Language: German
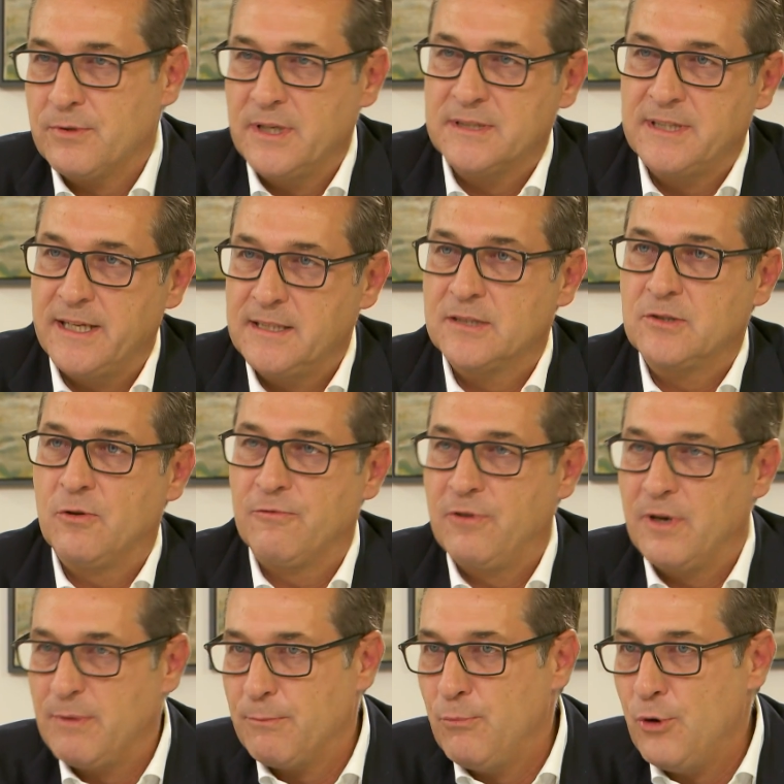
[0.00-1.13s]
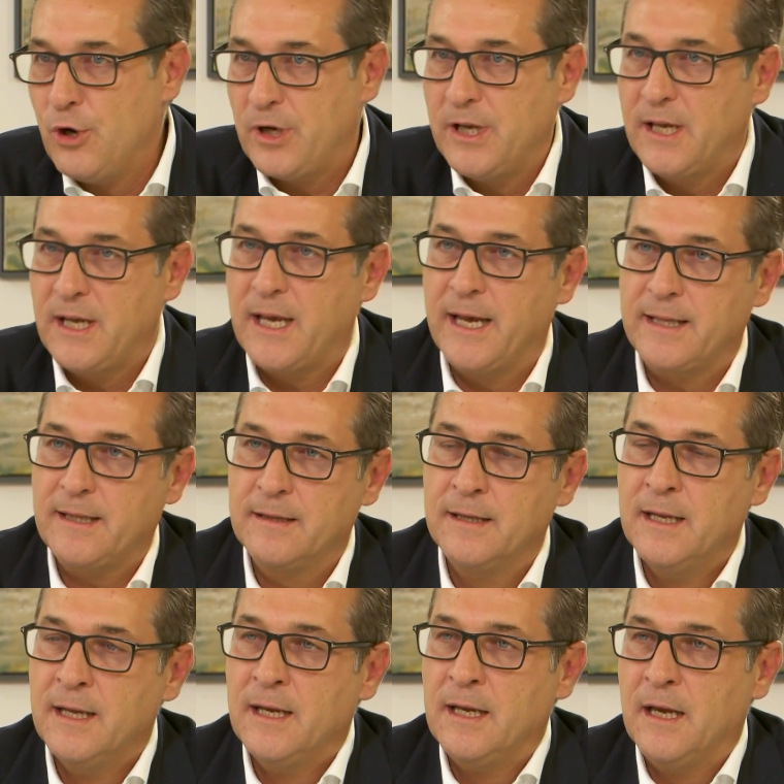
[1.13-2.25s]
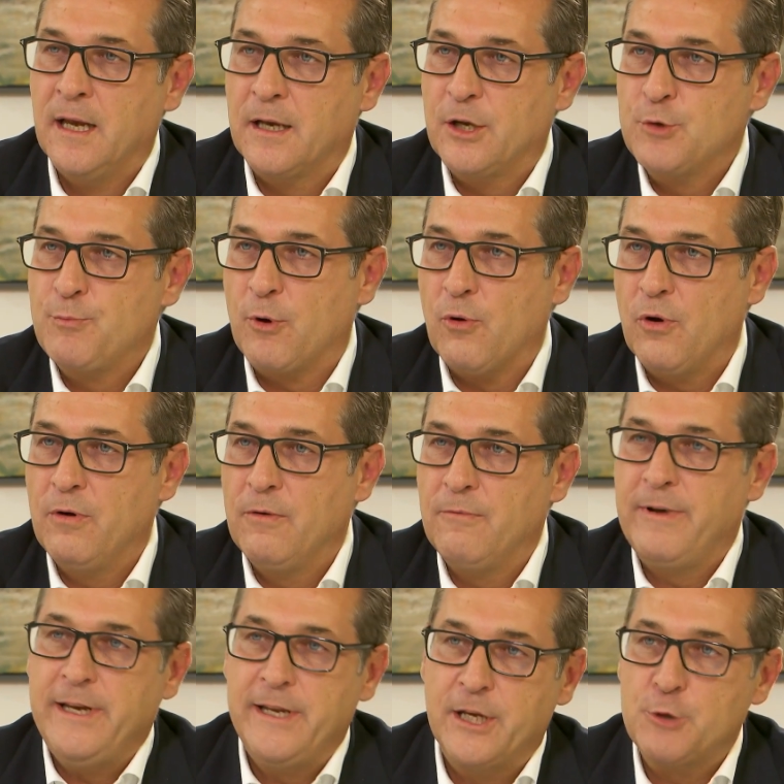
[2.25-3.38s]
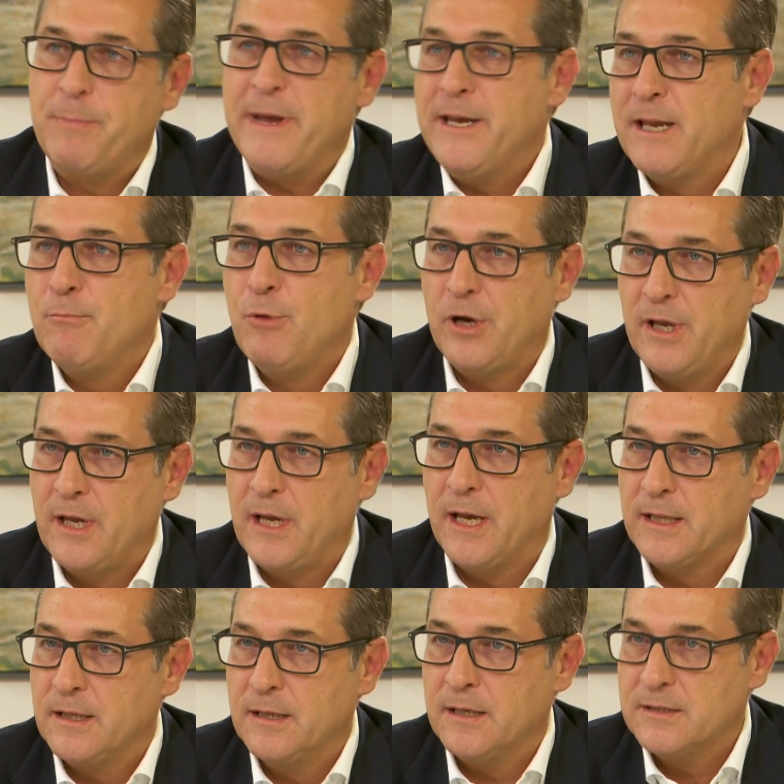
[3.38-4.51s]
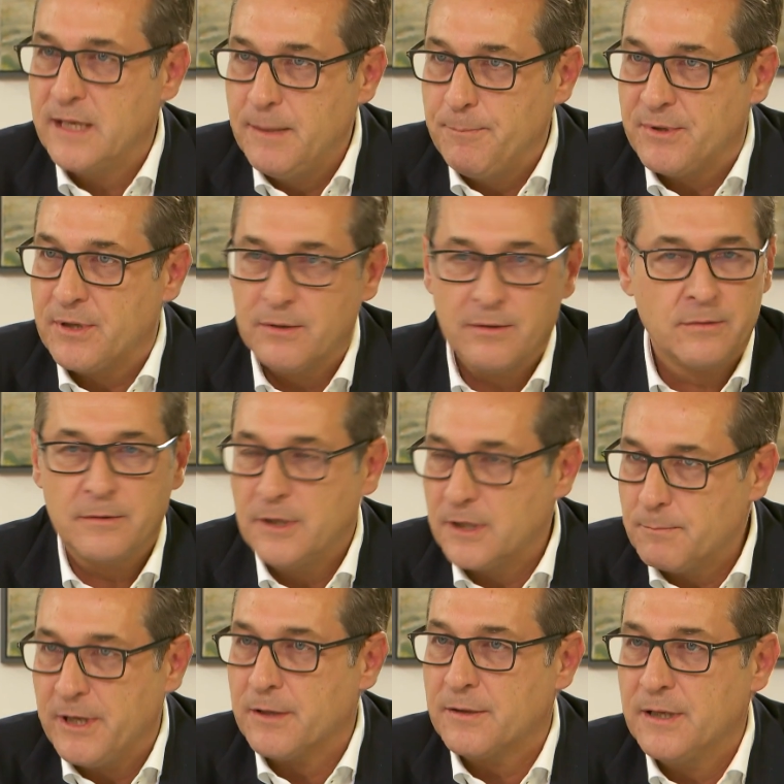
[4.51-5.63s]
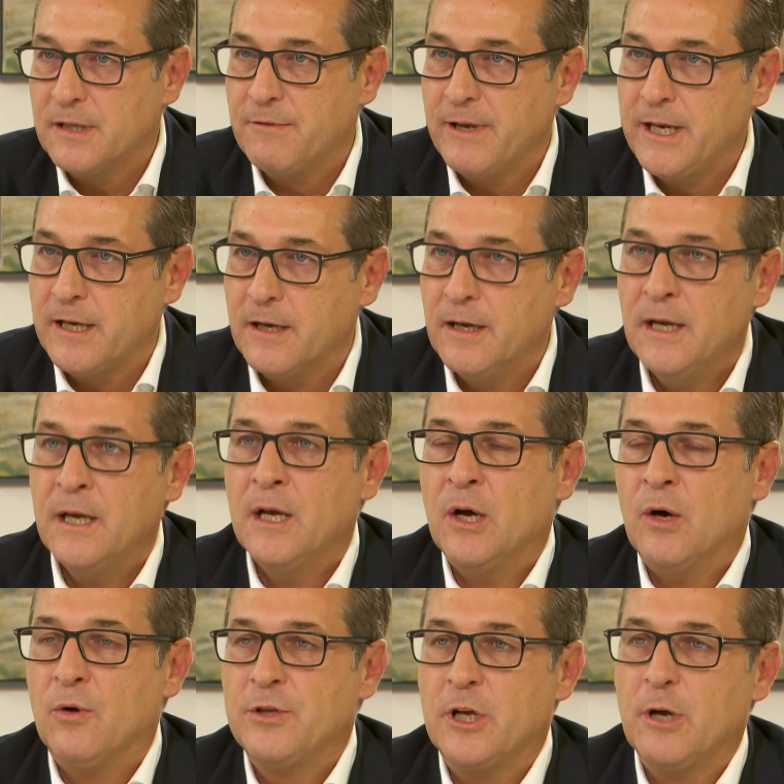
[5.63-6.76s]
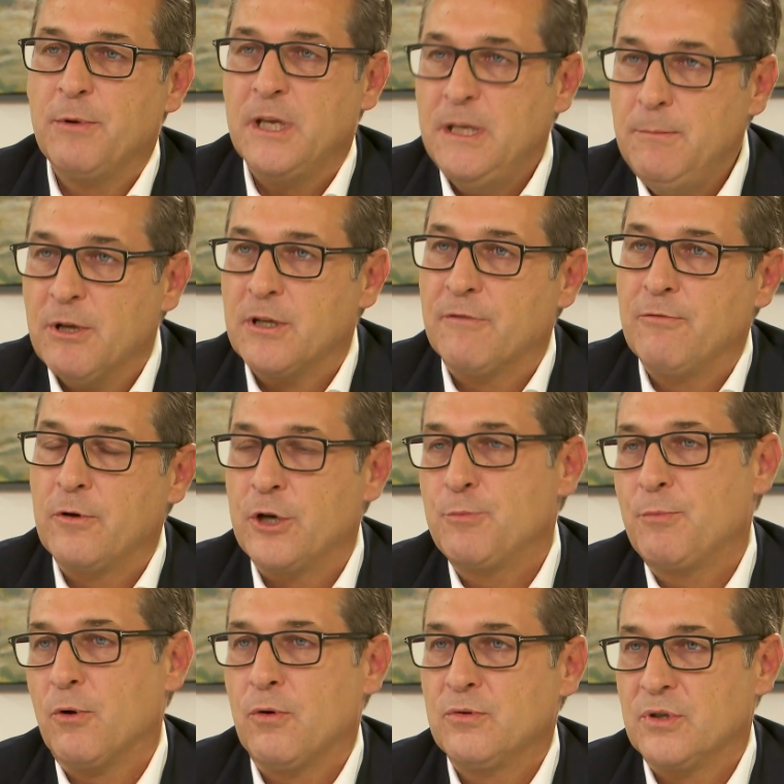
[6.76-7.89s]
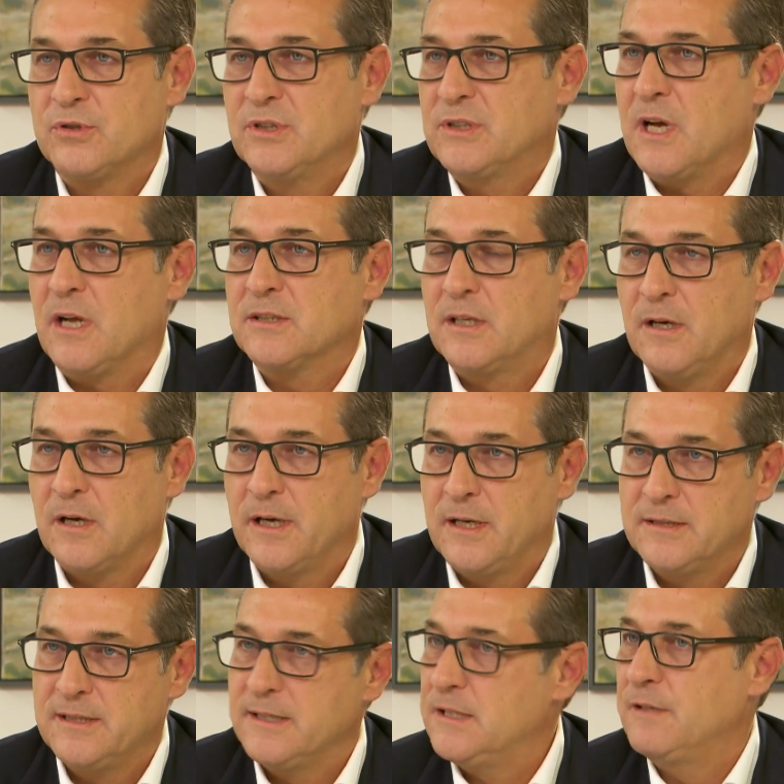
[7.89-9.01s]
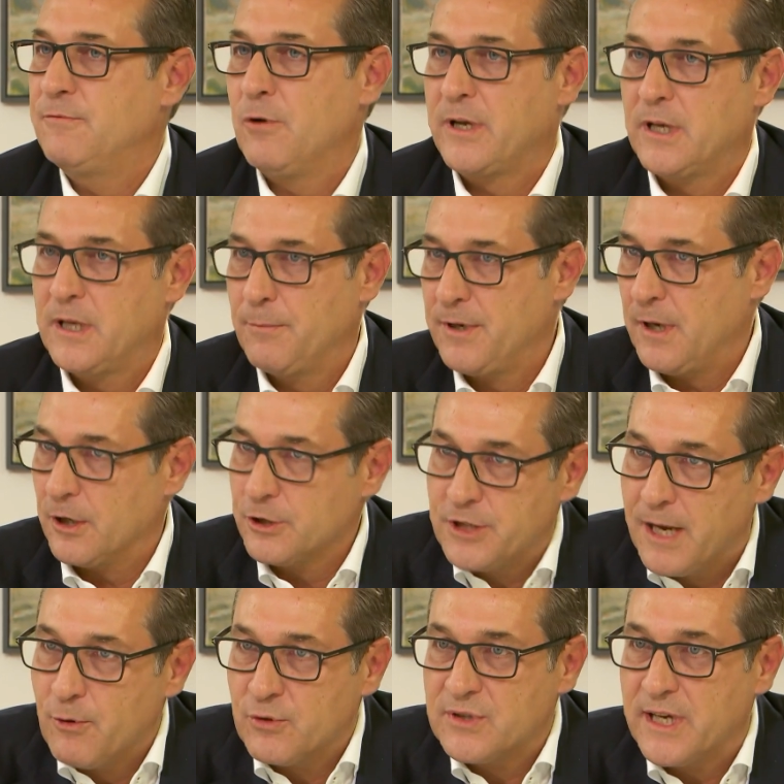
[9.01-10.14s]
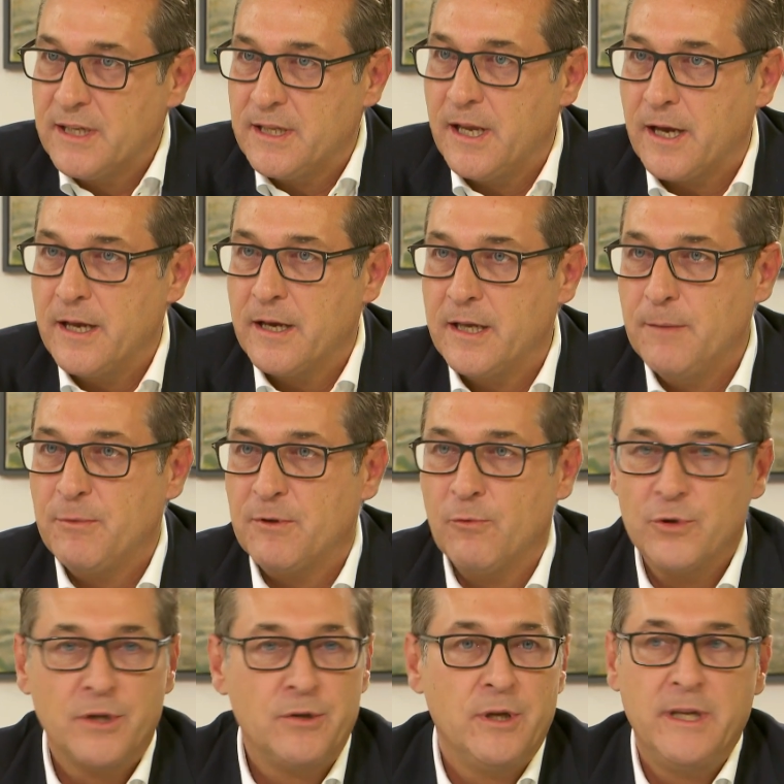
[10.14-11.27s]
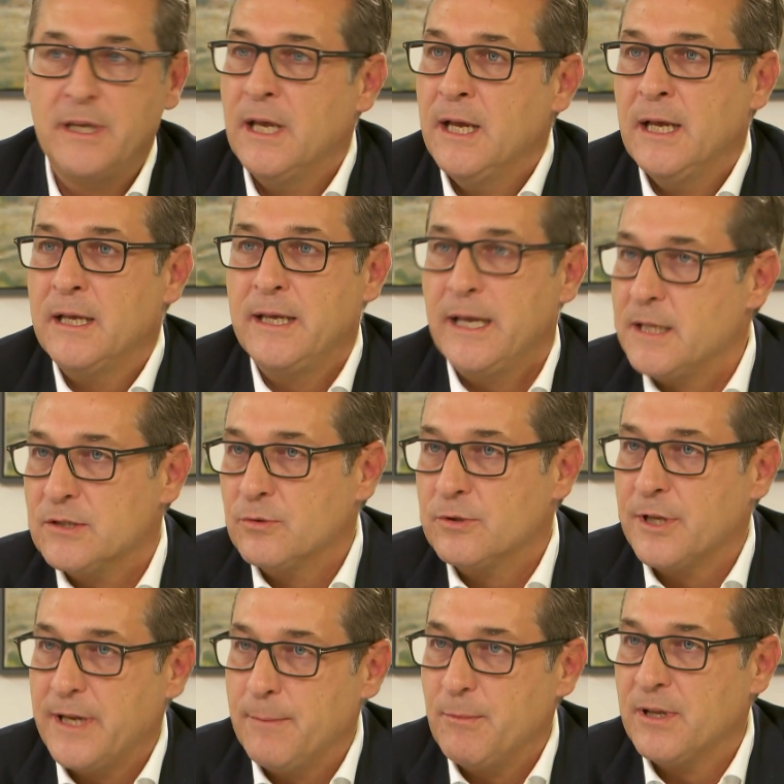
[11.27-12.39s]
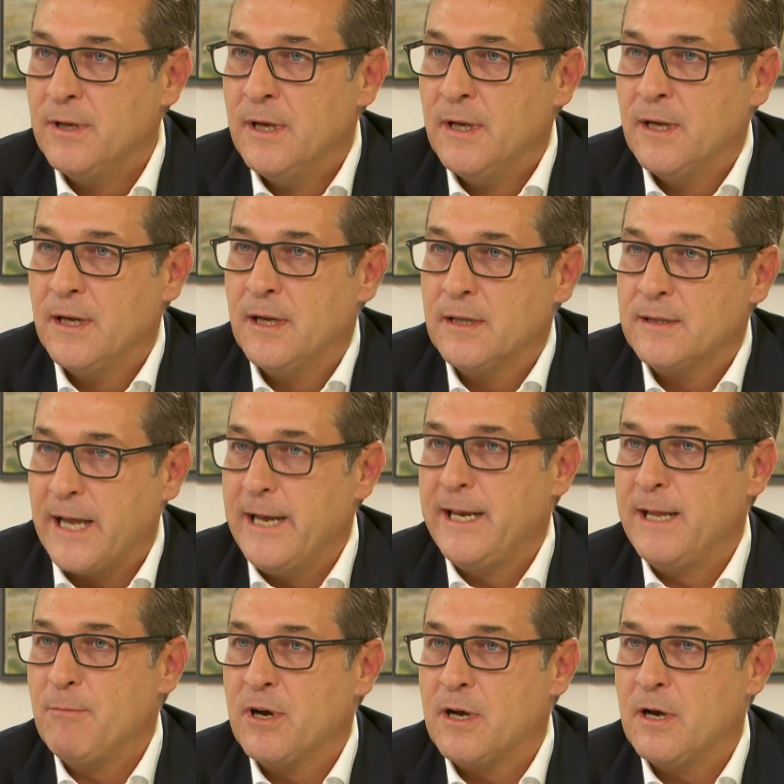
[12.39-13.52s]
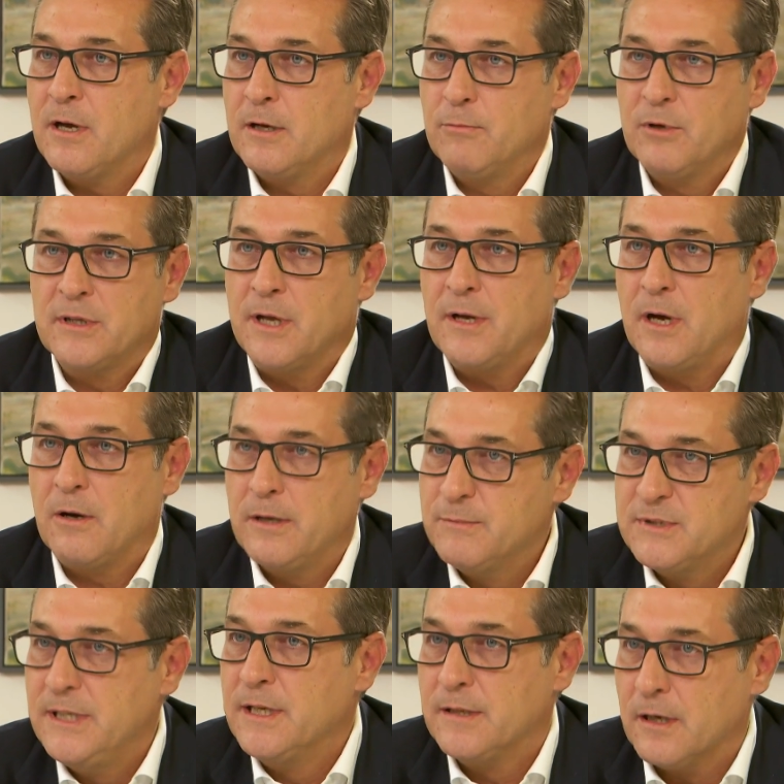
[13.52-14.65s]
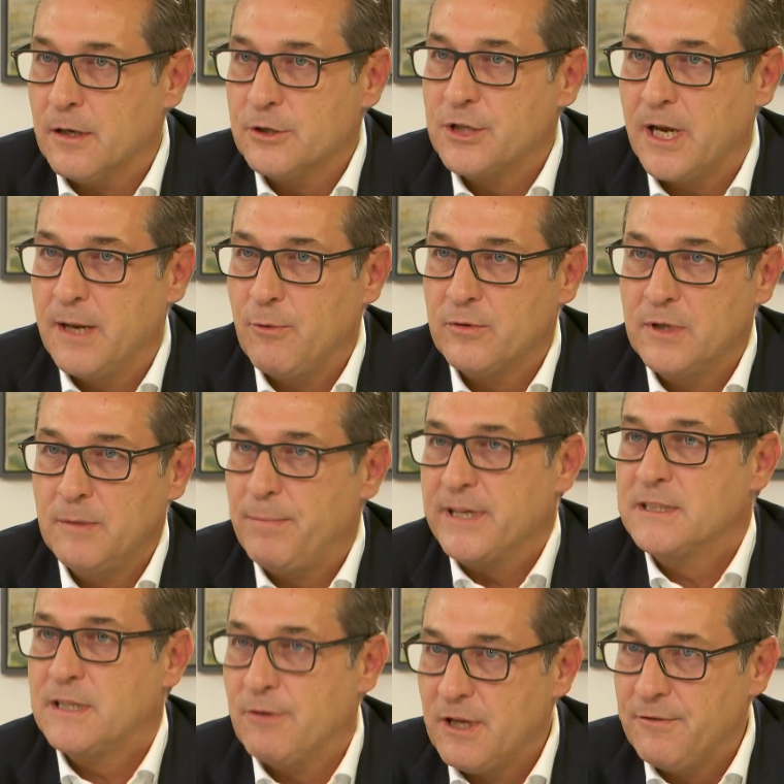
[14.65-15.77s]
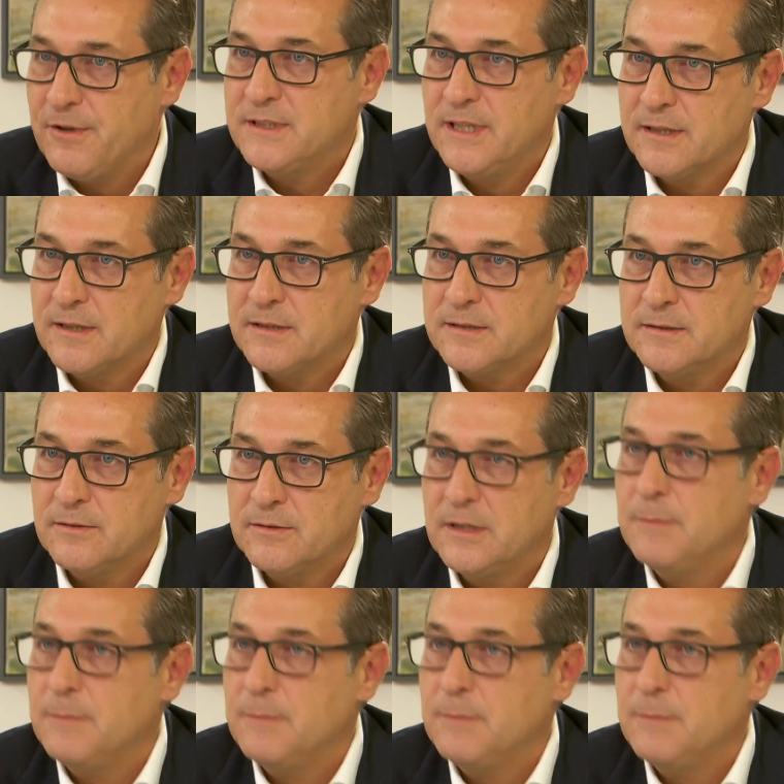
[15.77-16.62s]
gesetzeskonformen Möglichkeiten äh, gesprochen, welche Spendemöglichkeiten es gibt und nicht mehr und nicht weniger. Und ich habe immer davon gesprochen, dass es ganz klare gesetzlich vorgegebene Ausschreibungskriterien gibt, wo natürlich jedes Unternehmen äh, teilnehmen kann, aber dann auch im Sinne der Ausschreibung die bestqualifiziertesten und die